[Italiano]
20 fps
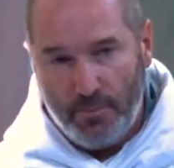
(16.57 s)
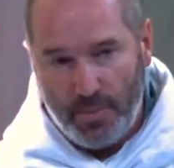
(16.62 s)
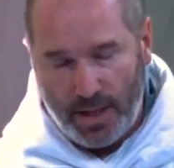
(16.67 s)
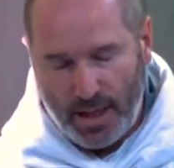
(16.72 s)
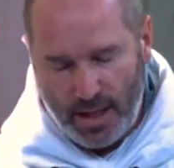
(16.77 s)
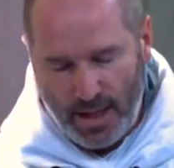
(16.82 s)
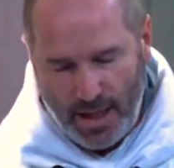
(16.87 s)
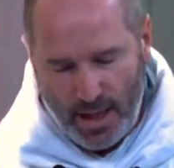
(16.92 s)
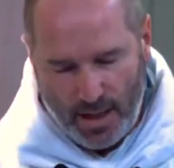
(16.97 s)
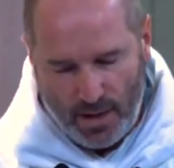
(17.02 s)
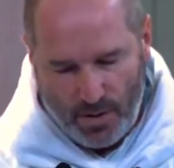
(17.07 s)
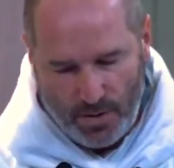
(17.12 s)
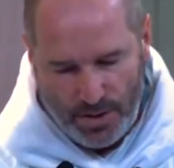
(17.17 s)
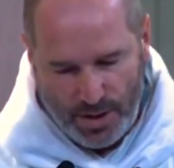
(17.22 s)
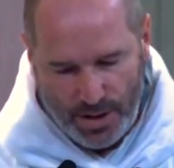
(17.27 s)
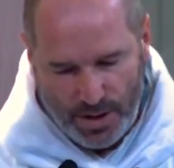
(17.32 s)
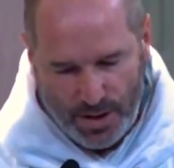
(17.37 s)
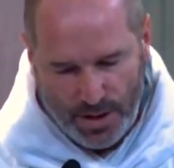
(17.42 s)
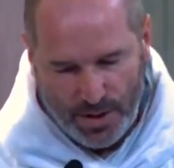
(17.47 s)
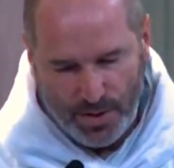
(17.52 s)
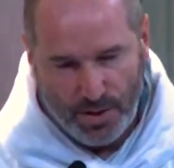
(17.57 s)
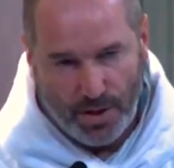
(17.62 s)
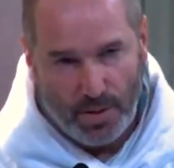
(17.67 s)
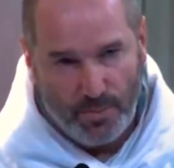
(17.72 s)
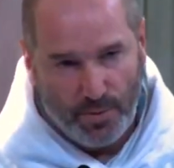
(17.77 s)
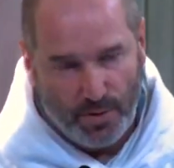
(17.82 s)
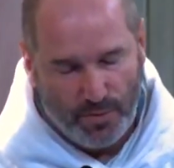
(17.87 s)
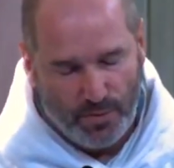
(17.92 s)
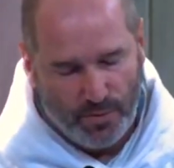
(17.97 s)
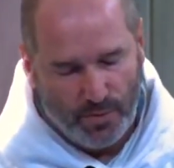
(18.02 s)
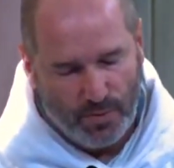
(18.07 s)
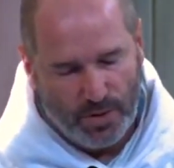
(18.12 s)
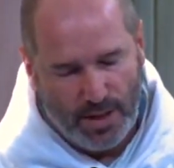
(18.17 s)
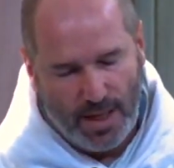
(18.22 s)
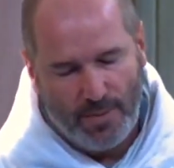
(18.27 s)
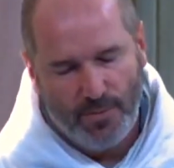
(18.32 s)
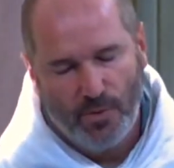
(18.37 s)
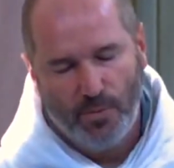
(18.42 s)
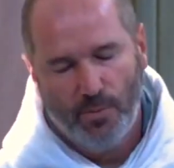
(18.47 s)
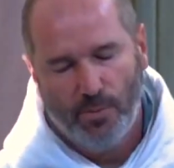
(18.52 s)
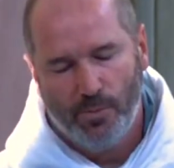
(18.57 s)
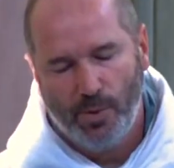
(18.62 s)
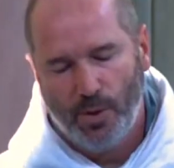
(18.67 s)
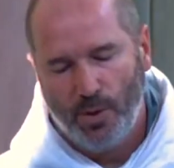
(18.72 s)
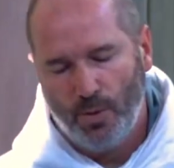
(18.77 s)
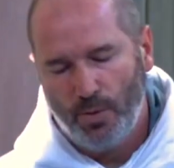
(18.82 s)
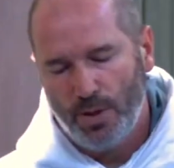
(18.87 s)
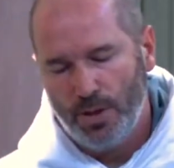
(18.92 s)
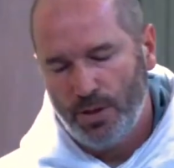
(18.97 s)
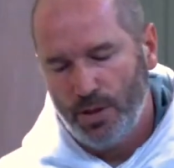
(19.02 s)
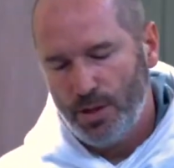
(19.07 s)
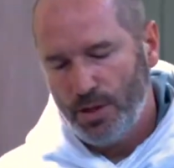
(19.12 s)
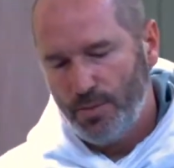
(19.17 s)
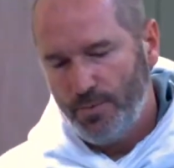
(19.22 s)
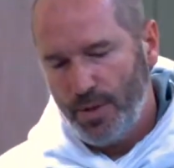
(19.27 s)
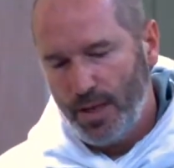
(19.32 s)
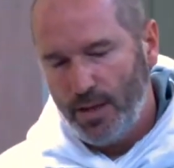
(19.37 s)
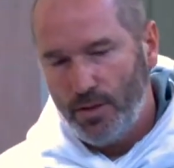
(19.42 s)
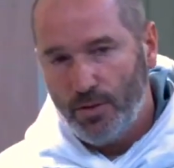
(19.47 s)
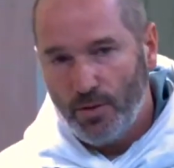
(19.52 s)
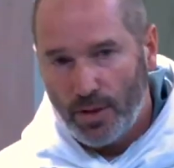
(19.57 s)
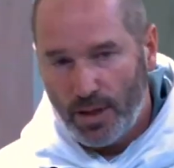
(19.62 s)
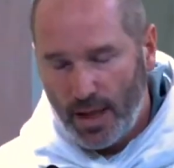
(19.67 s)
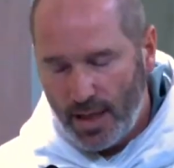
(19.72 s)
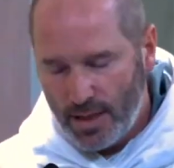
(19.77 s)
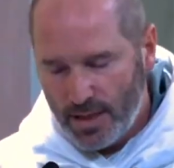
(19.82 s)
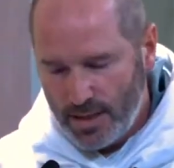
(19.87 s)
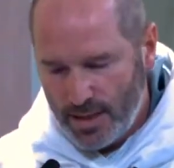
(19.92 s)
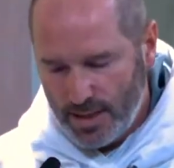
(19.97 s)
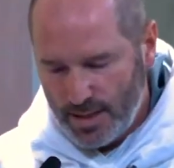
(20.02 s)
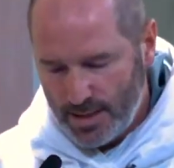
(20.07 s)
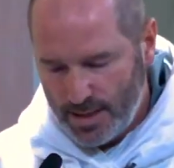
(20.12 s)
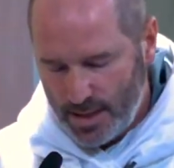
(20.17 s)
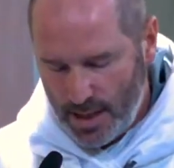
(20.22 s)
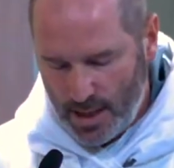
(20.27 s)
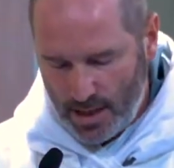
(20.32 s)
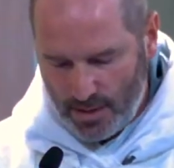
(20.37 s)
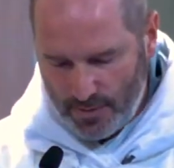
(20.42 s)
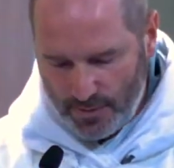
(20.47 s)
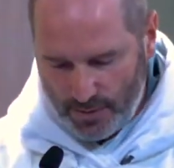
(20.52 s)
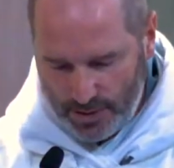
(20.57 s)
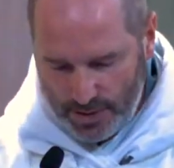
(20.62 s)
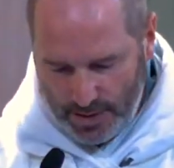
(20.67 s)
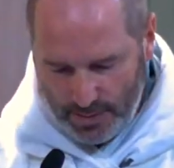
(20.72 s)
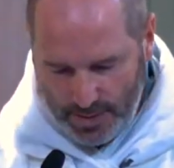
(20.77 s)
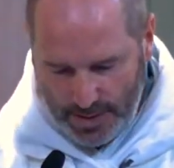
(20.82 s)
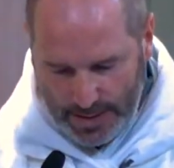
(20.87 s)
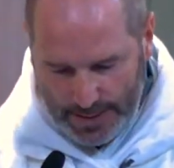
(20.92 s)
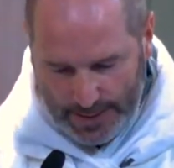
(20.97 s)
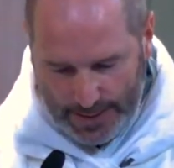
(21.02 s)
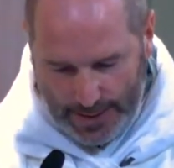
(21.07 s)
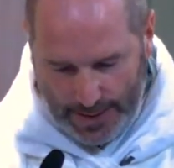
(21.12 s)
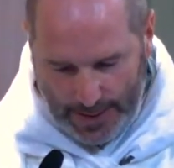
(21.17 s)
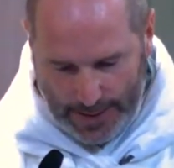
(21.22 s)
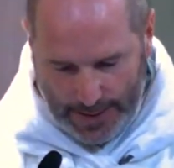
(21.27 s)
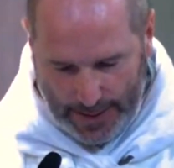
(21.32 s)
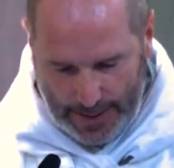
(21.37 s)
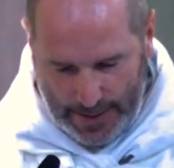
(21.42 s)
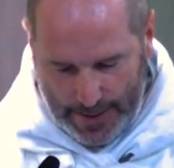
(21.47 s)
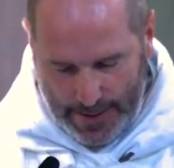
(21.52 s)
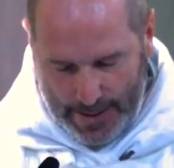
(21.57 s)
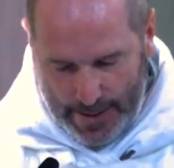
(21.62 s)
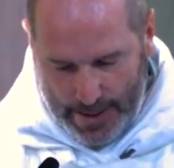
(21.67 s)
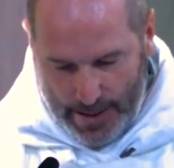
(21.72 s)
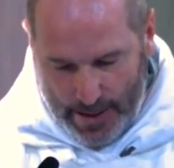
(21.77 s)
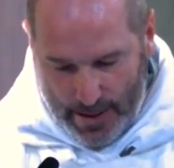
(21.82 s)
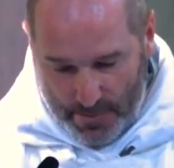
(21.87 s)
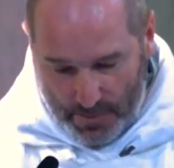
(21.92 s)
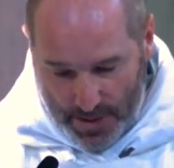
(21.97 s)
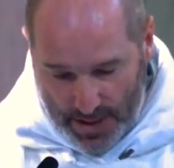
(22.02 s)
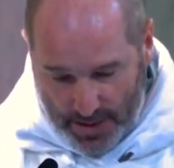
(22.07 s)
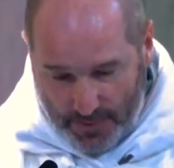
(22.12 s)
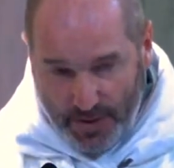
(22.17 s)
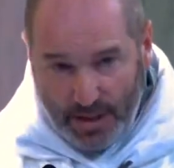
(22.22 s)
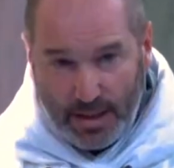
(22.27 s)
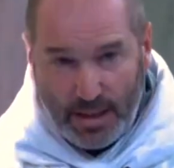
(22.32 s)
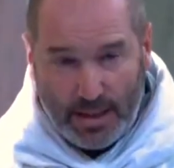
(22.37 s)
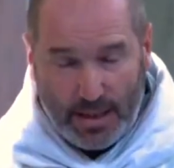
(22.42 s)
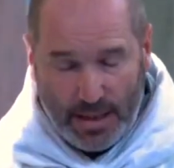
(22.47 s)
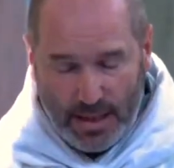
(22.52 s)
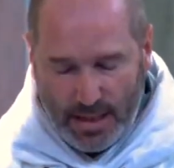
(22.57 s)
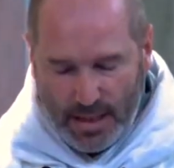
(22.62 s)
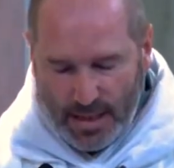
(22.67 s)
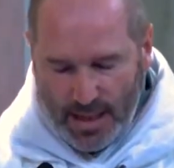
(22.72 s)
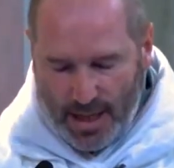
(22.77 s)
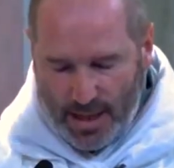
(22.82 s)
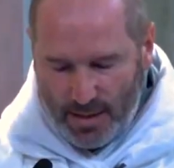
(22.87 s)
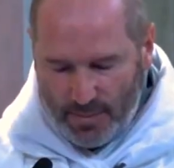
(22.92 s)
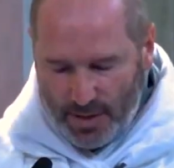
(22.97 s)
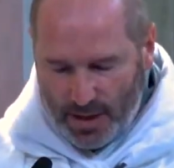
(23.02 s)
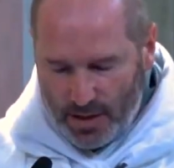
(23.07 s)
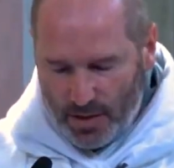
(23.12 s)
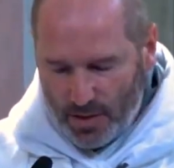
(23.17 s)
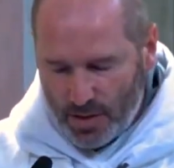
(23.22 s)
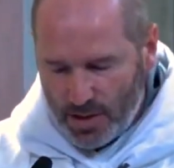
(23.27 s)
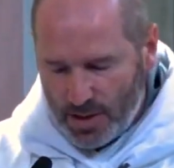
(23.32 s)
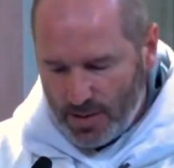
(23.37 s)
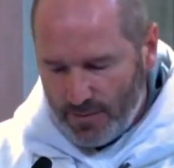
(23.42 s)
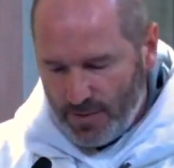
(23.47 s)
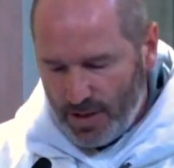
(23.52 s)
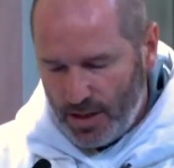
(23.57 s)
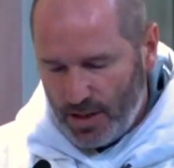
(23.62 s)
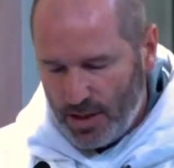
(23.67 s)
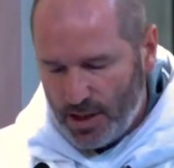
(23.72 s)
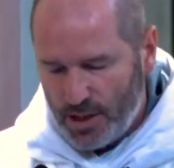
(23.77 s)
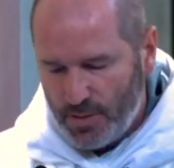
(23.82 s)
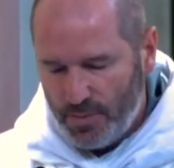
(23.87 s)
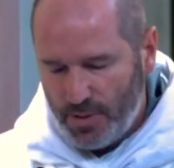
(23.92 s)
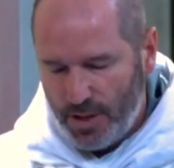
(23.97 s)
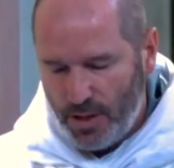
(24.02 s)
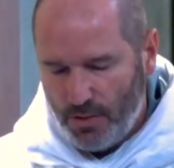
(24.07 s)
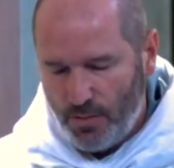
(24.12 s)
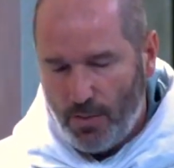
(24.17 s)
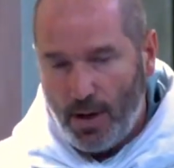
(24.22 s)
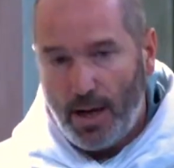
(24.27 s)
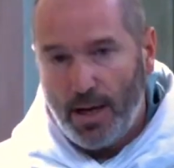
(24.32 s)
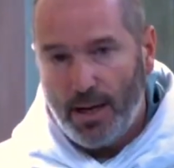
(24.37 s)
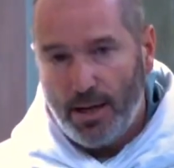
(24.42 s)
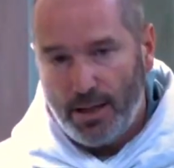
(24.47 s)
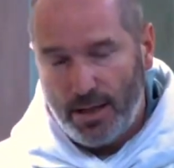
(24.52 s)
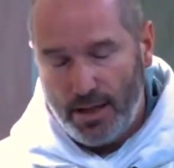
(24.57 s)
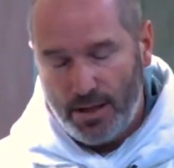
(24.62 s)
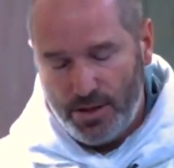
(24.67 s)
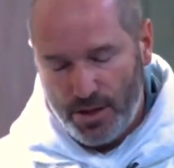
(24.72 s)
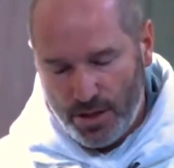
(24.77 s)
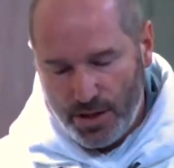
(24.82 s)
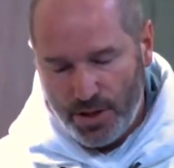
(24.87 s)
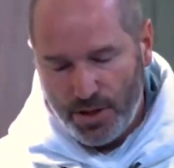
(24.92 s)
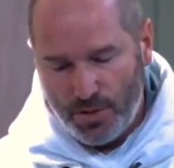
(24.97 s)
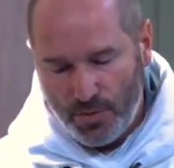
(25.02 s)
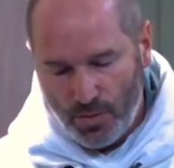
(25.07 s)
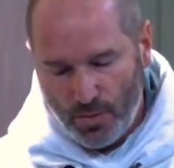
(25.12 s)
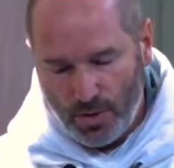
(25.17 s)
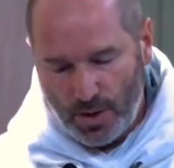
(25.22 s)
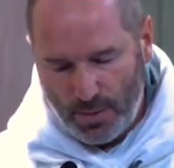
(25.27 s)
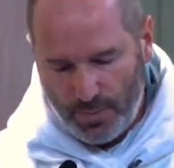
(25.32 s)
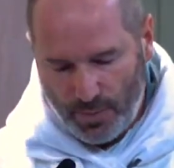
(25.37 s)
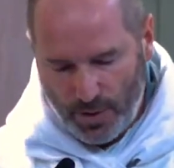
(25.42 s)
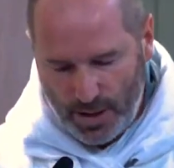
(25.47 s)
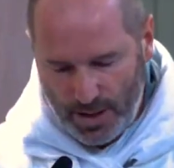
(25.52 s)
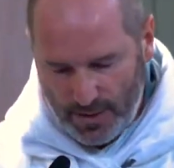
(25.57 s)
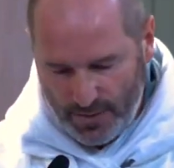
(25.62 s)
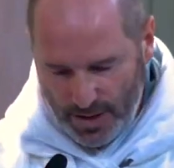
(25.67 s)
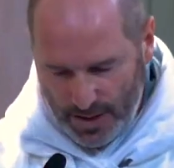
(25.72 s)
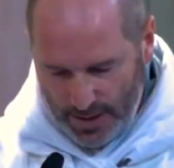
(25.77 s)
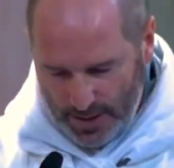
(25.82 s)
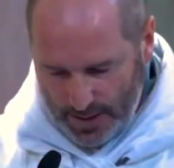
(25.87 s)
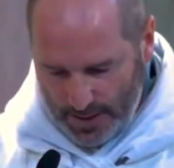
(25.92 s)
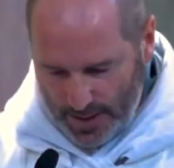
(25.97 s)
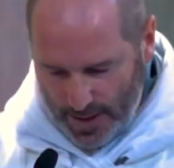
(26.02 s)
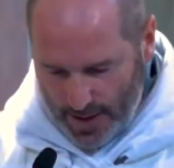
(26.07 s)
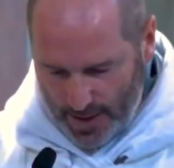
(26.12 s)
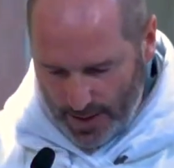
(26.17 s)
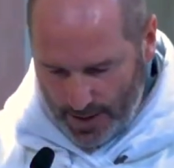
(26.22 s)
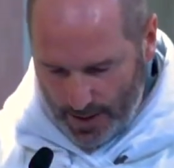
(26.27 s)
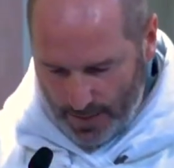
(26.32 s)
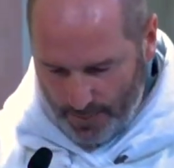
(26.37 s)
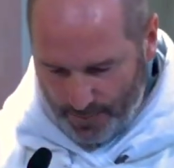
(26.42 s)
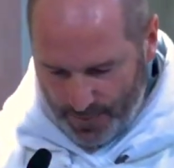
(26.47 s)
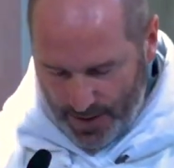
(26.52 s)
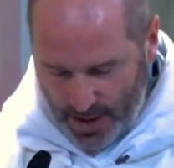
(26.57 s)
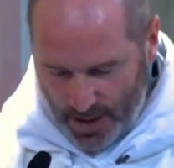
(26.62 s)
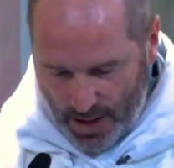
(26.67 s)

preghiera oggi, Signore, approfondiamo un po' questo aspetto che è essenziale, fondamentale per la vita cristiana, per la nostra vita spirituale, che ci assicura poi la vita eterna.